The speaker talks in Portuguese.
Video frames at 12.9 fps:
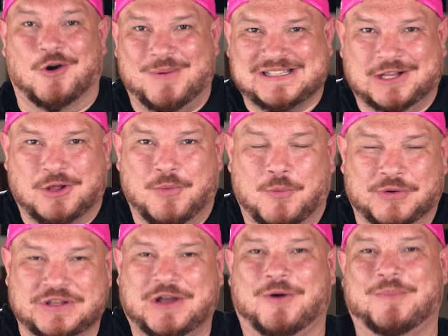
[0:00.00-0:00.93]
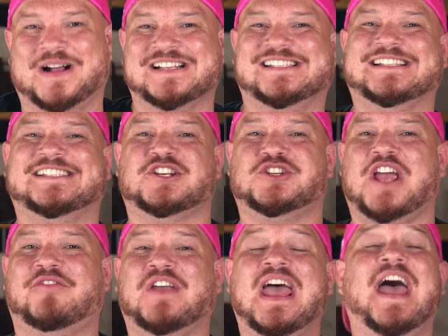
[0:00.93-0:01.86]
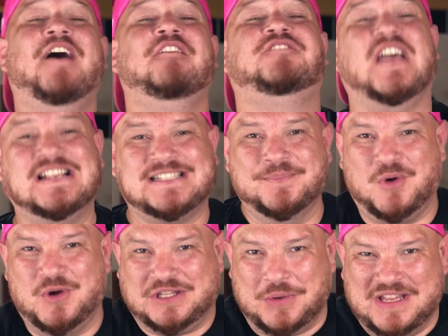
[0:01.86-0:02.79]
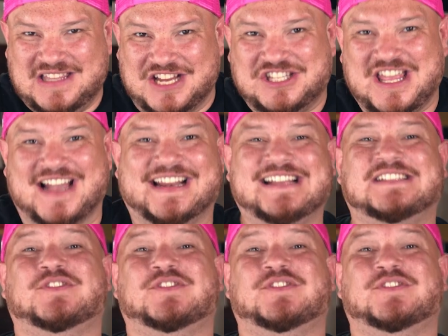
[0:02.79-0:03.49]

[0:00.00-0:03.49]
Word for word: arroba Salomão Bruno e arroba Cacete Facebook, Twitter, Instagram.